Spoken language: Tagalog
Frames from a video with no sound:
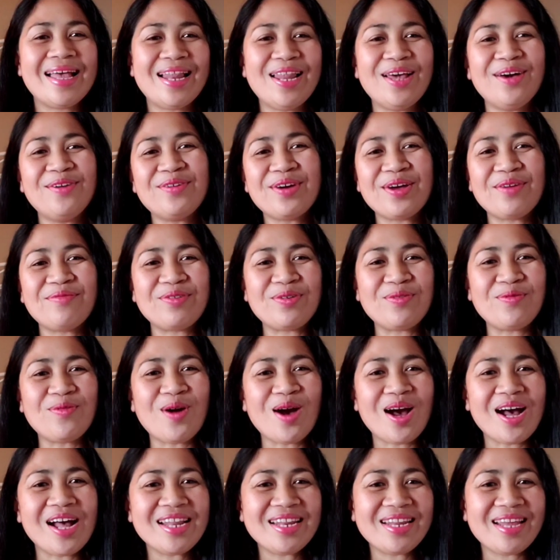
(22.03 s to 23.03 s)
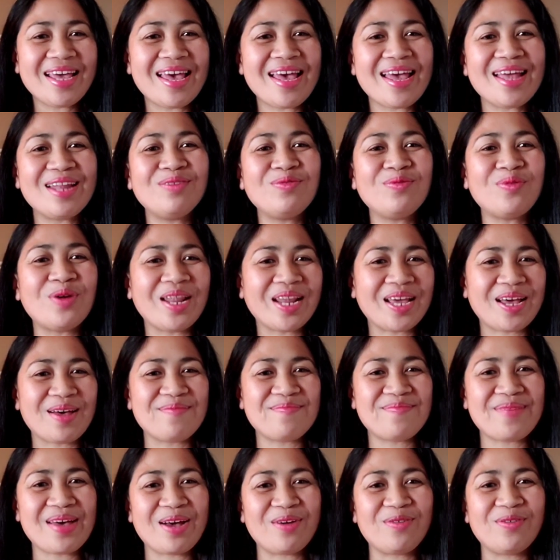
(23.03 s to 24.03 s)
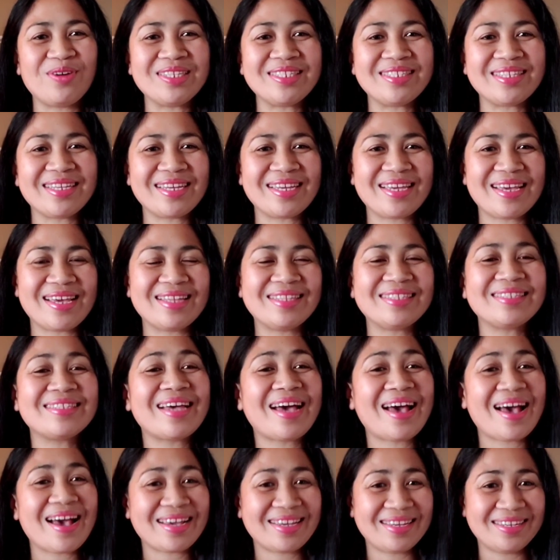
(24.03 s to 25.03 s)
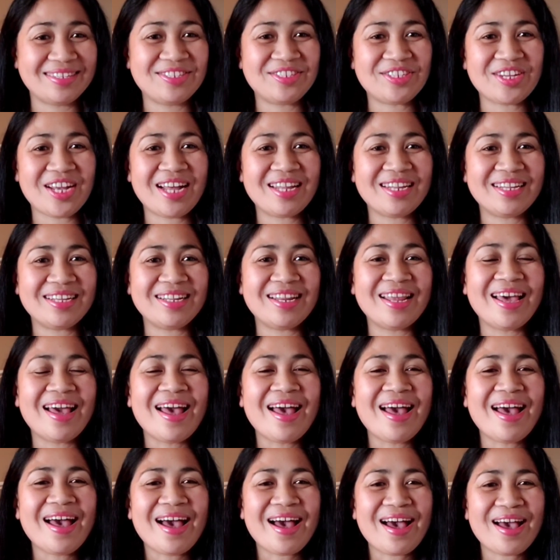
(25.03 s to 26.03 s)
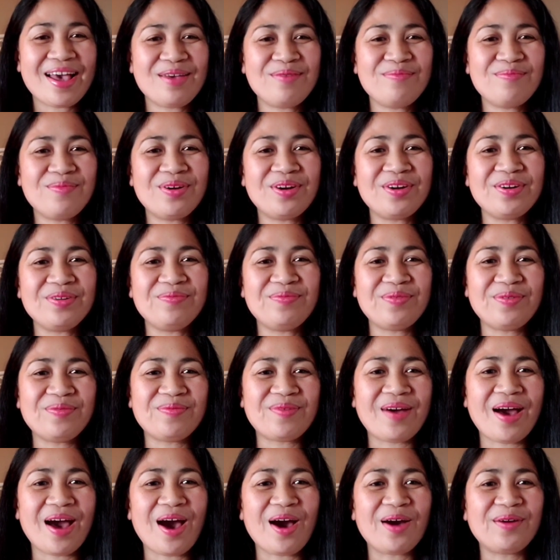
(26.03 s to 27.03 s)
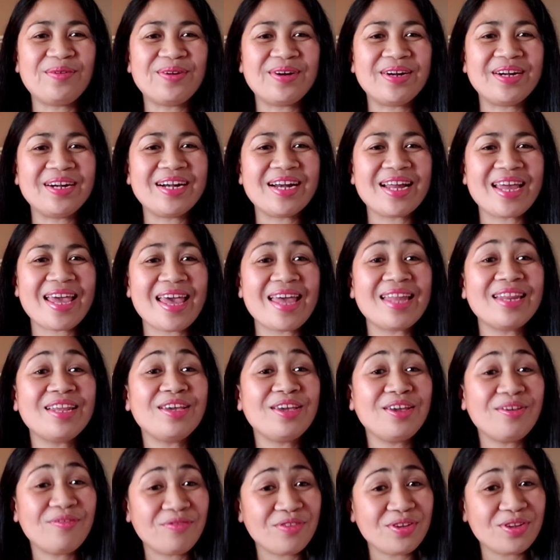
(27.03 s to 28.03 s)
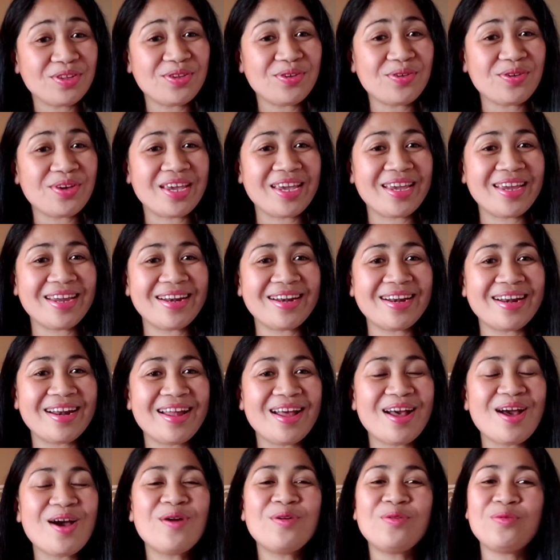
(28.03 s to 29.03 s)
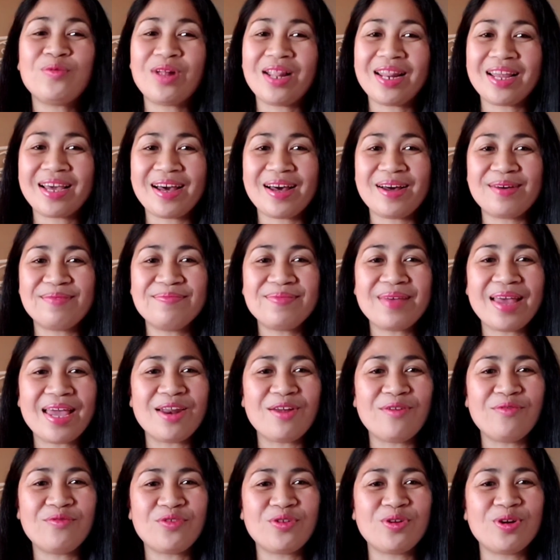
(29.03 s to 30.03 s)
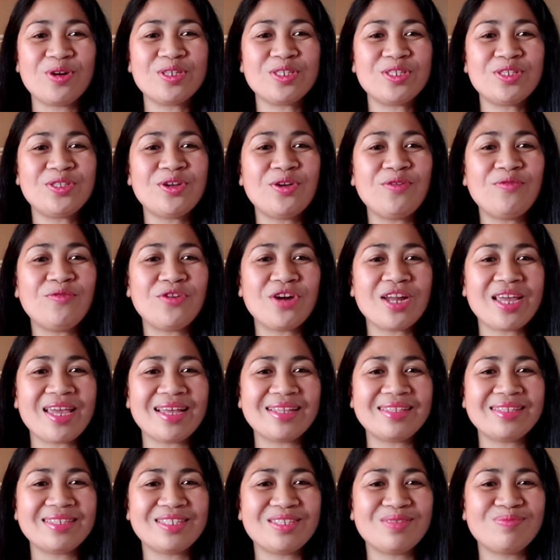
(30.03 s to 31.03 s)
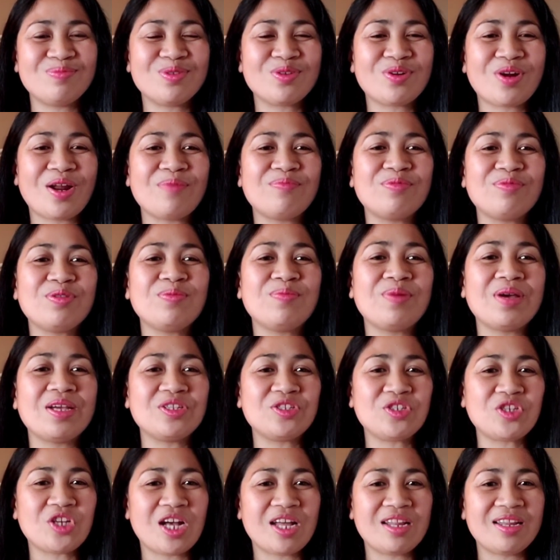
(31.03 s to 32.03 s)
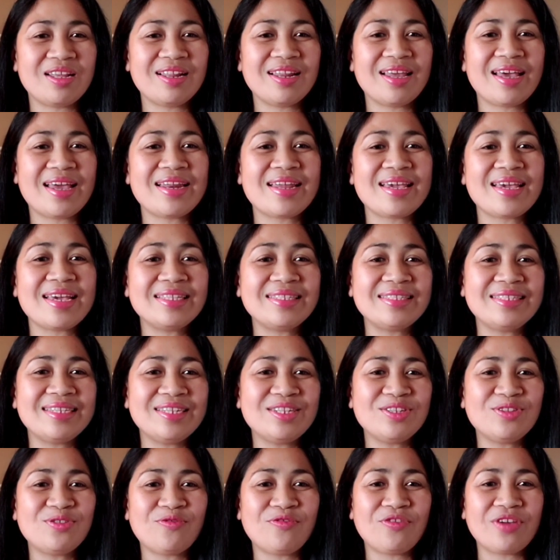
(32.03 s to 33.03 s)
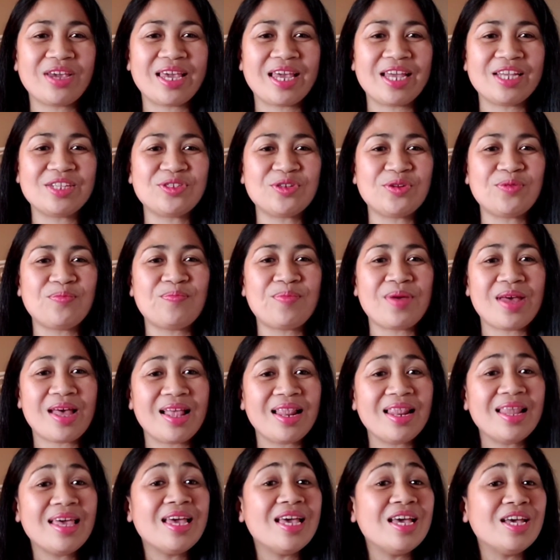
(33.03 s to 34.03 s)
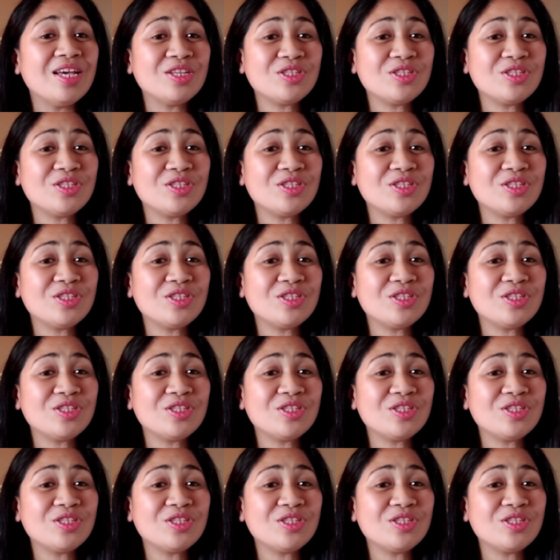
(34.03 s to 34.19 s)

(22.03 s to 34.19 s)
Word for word: Hello everyone and welcome back once again sa aking channel. I'm Marie Boomhauer and if you're new here, welcome. And of course, don't forget to subscribe to my channel and hit the notification bell